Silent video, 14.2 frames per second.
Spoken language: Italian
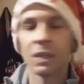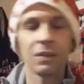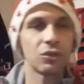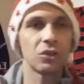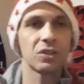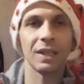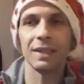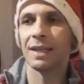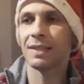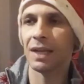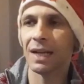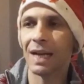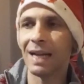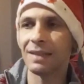Sono stati
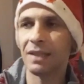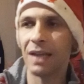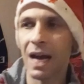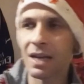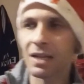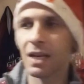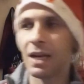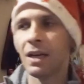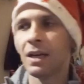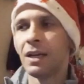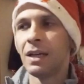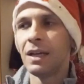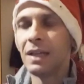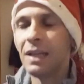azzeccati
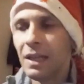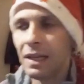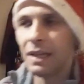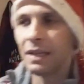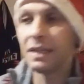anche i, eh,